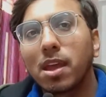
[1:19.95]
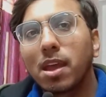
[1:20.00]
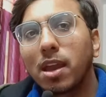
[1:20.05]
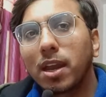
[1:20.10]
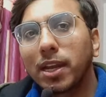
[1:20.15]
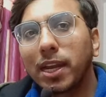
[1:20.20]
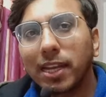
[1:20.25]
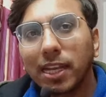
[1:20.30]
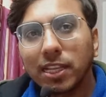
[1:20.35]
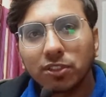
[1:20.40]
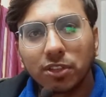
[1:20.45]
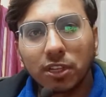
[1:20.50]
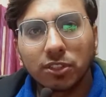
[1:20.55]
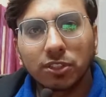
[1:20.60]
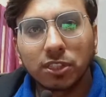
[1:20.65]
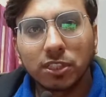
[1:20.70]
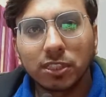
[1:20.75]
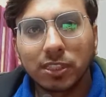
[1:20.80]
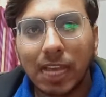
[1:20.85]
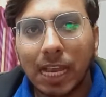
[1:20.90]
डेटा
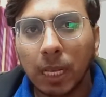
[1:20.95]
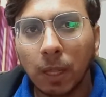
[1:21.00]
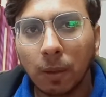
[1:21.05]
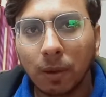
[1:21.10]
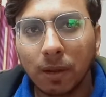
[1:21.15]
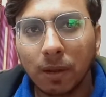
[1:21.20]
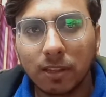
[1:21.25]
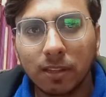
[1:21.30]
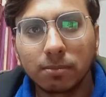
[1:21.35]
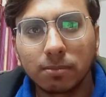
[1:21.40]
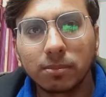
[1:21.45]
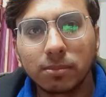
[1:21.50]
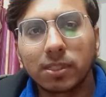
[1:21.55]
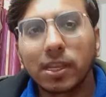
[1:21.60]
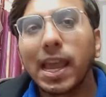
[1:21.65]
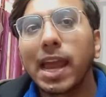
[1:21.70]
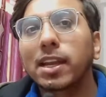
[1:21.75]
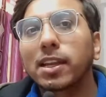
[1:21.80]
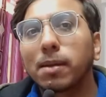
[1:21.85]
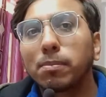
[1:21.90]
स्ट्रक्चर्स एल्गोरिदम्स
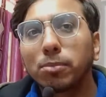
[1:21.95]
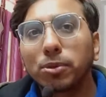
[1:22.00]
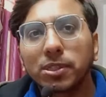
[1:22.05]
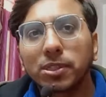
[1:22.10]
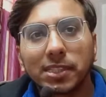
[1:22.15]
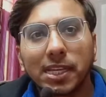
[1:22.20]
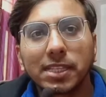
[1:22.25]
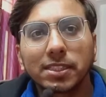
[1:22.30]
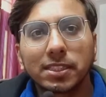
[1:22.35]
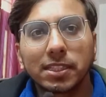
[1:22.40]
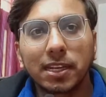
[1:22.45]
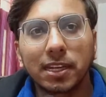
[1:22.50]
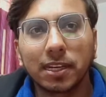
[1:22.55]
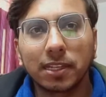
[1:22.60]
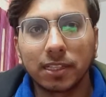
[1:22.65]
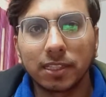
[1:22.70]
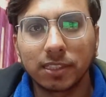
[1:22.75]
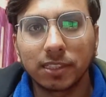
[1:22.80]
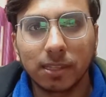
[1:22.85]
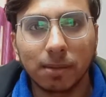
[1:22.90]
एंड कंप्यूटर साइंस से
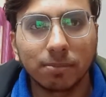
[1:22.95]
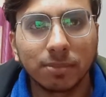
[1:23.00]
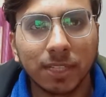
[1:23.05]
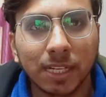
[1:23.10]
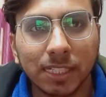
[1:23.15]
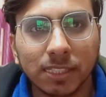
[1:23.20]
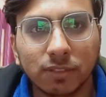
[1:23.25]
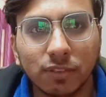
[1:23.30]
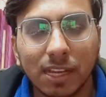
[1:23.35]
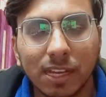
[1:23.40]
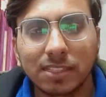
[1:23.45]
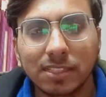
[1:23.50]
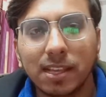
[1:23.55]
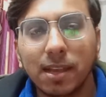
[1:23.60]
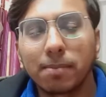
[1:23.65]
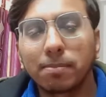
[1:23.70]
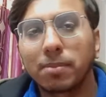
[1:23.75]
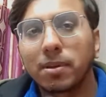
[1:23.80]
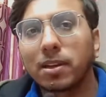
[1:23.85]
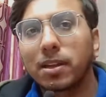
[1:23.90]
रिलेटेड सब्जेक्ट्स फॉर एग्ज़ाम्पल